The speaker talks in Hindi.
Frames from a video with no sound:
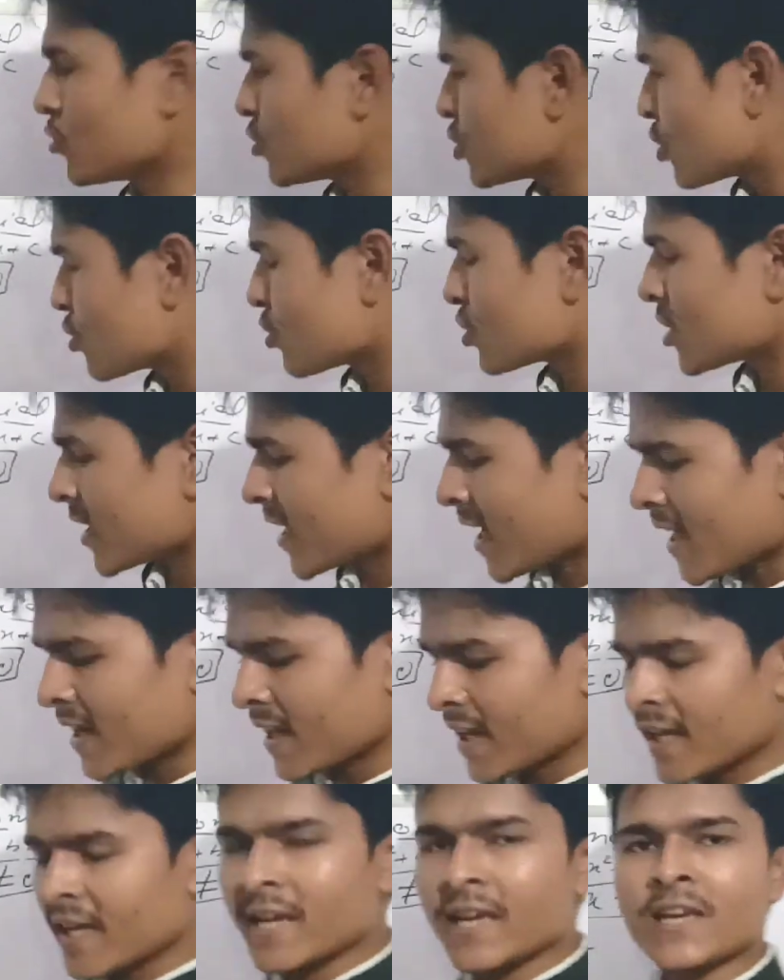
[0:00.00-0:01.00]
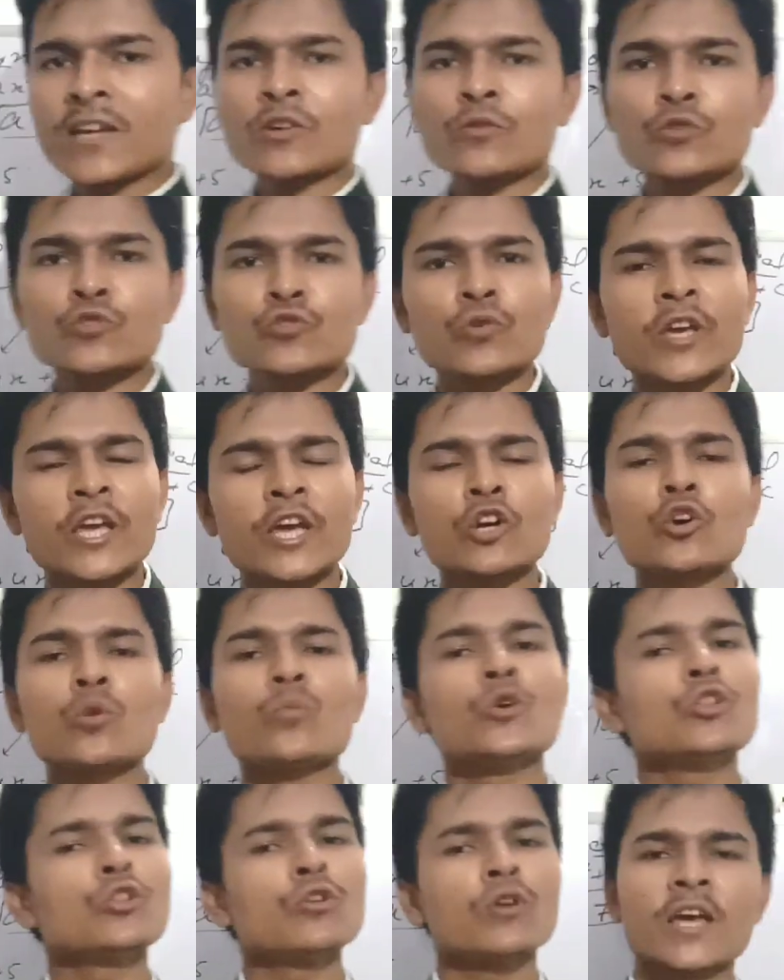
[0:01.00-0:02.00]
दो जीरोज निकालेंगे उसको एक को
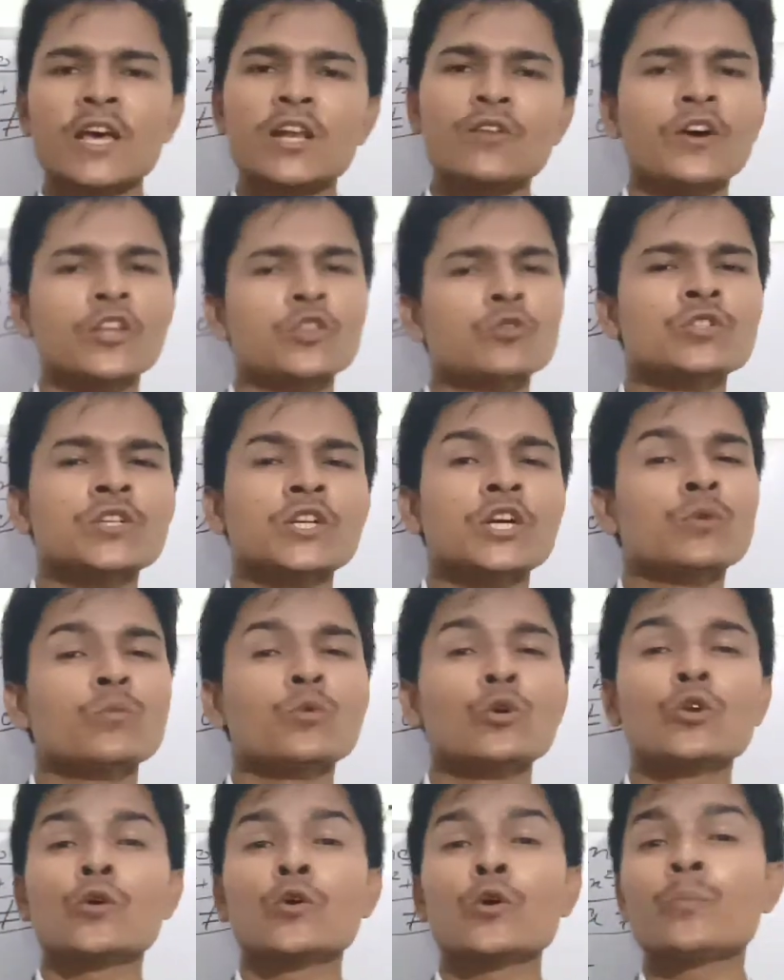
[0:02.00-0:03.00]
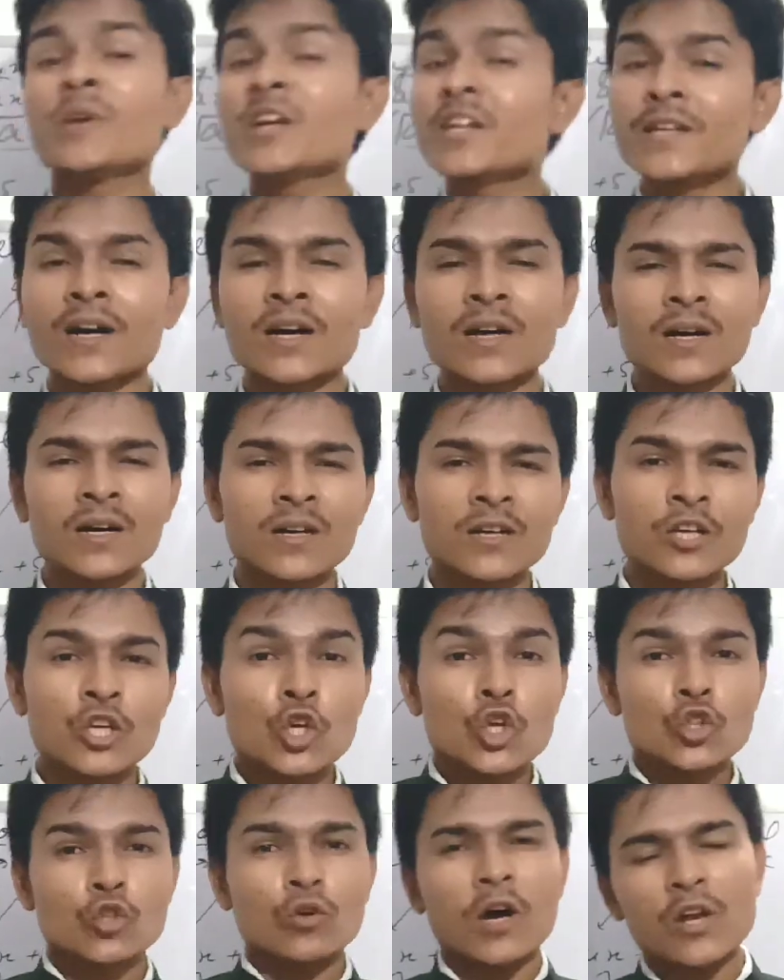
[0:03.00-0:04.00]
बोल दोगे अल्फ़ा दूसरे को बोलोगे बीटा
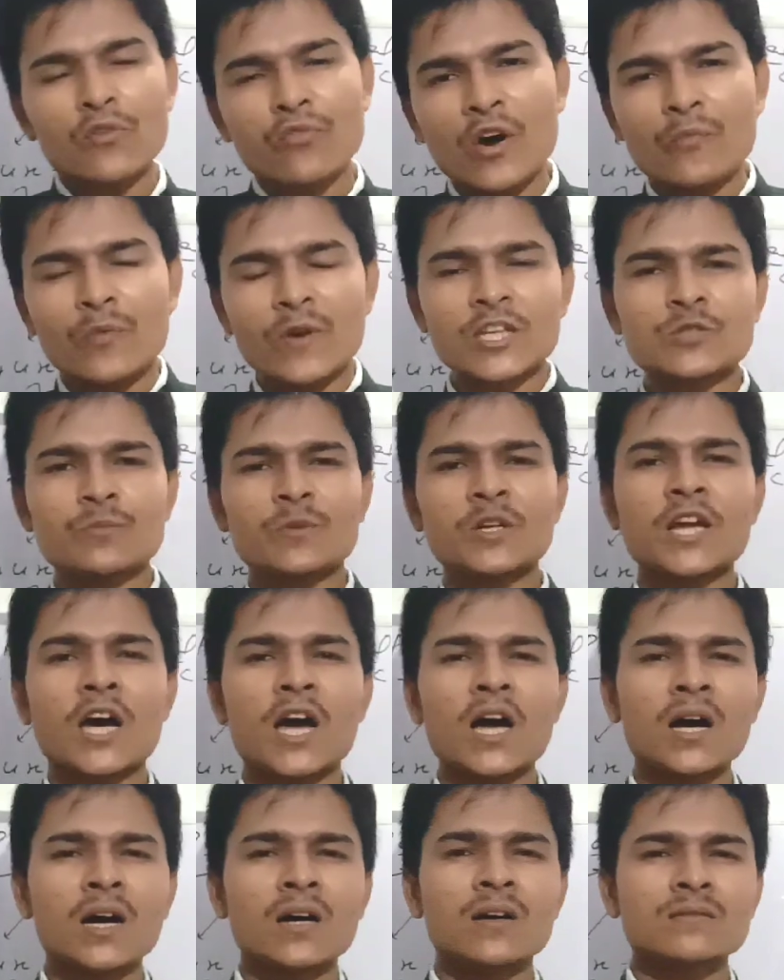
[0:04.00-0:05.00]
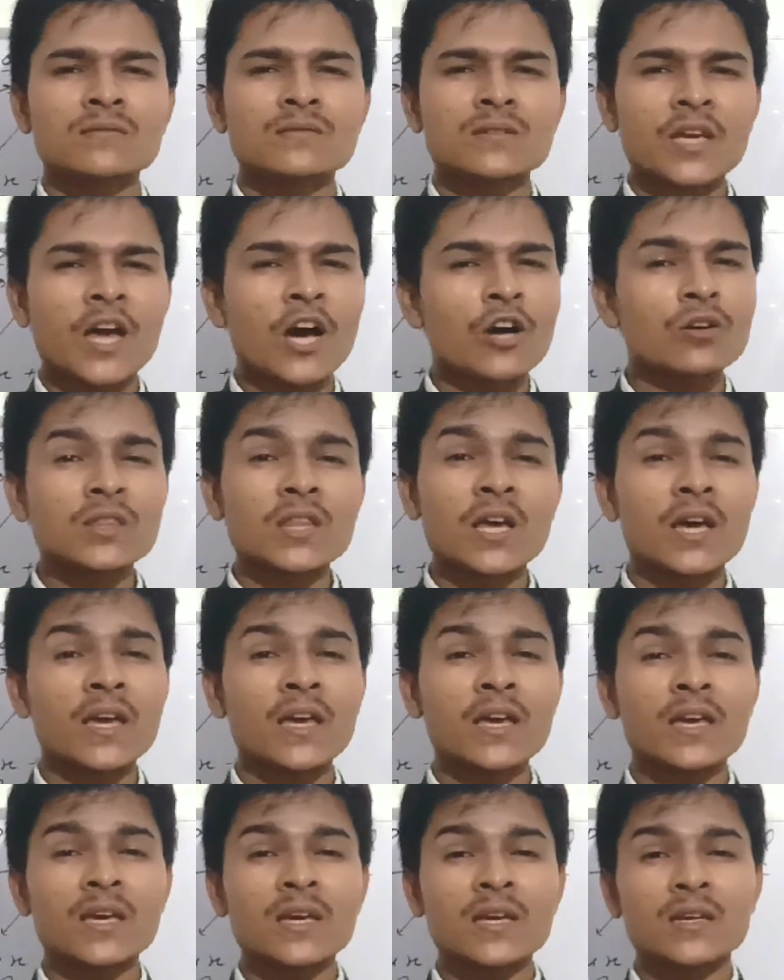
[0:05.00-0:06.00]
तो अल्फ़ा प्लस बीटा क्या होता
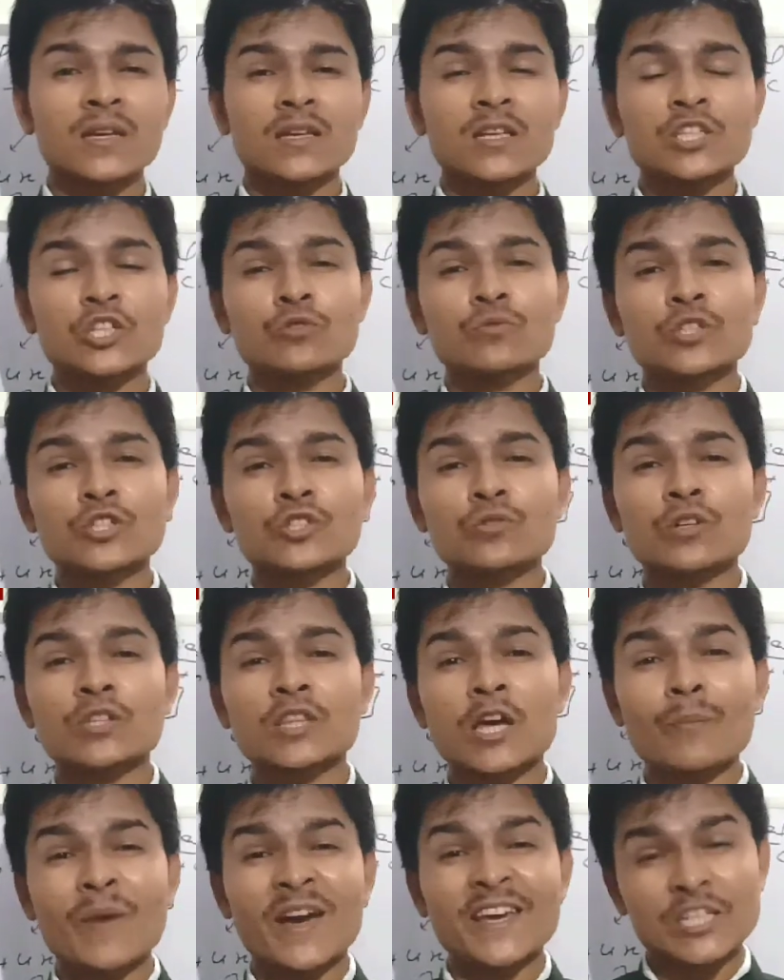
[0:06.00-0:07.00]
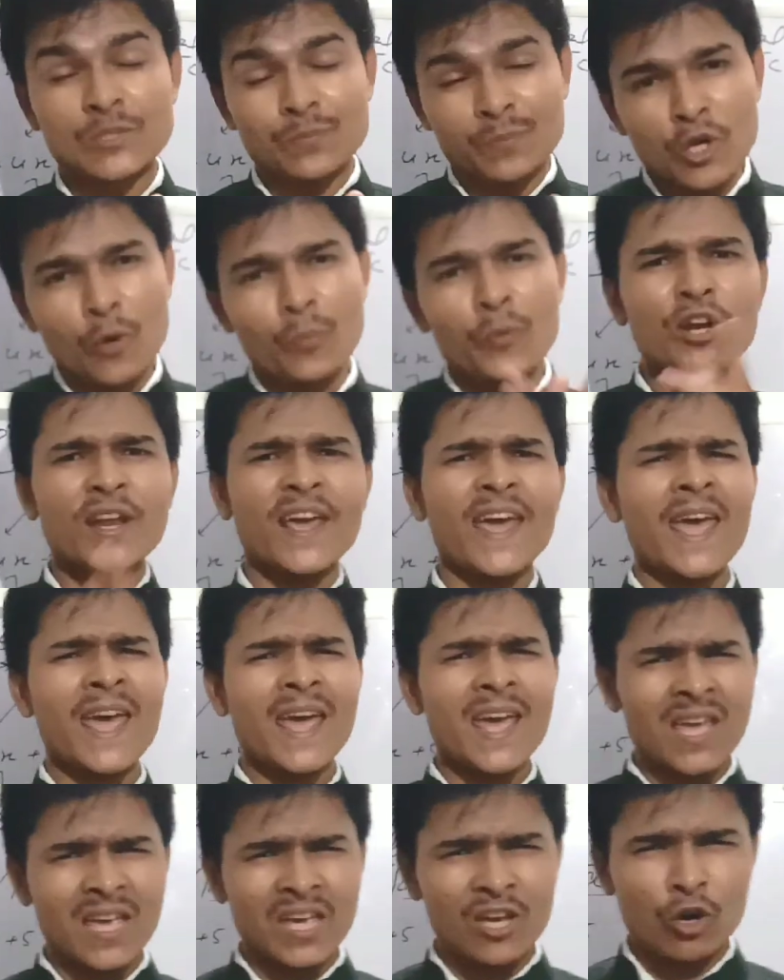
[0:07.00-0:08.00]
है इजी इक्वस होता है माइनस बी अपॉन
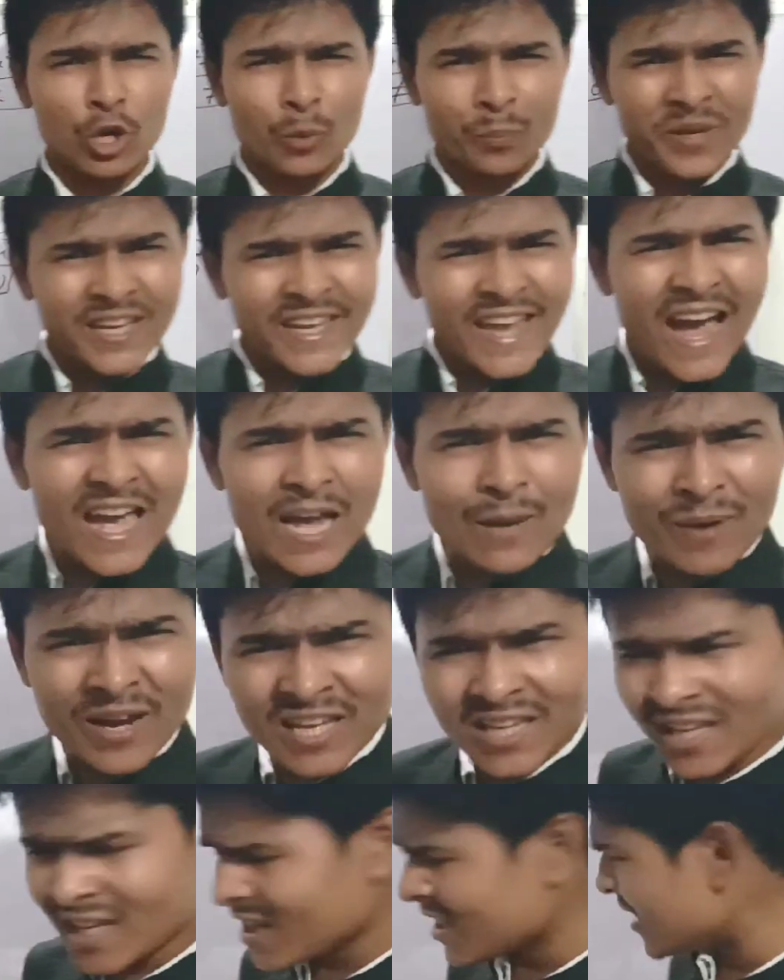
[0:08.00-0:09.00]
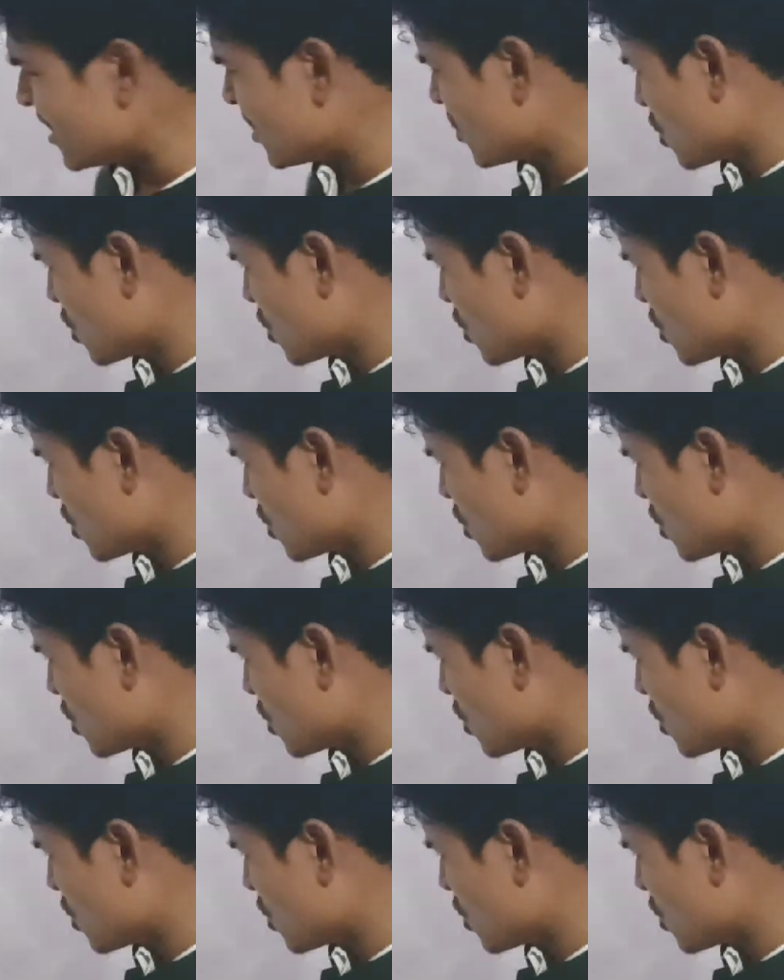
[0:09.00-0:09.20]
ए और बी क्या है भाई